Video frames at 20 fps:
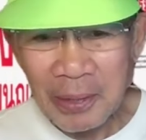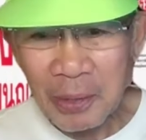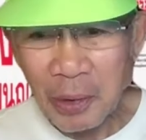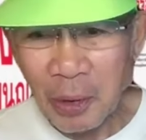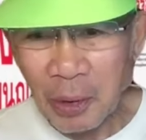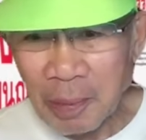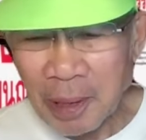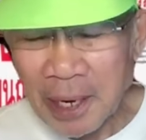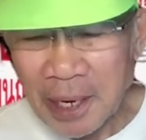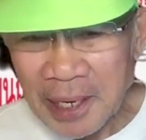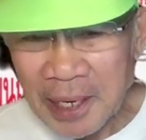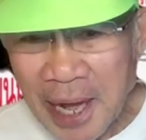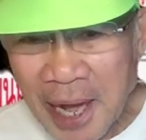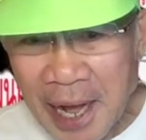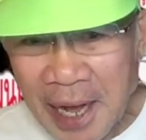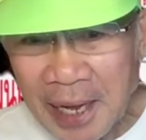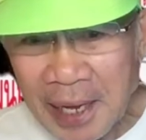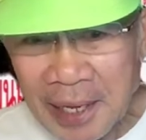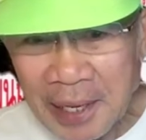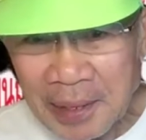ตกเบิก
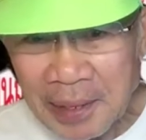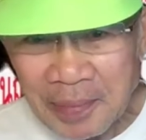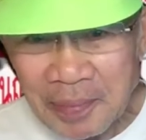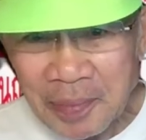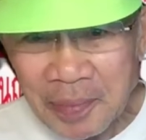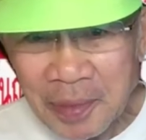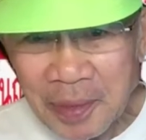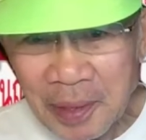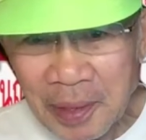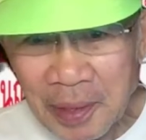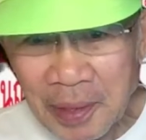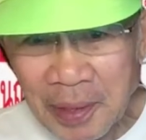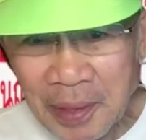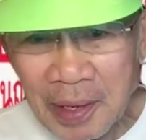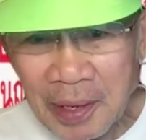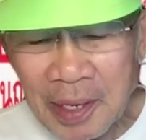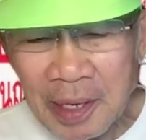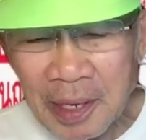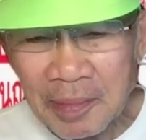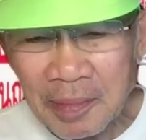ได้
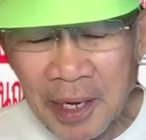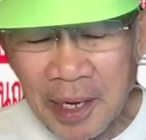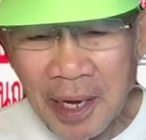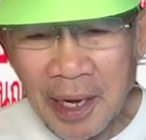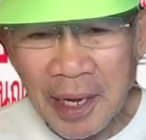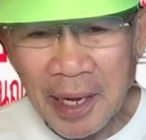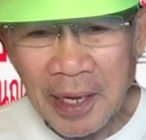ก็เกือบจะ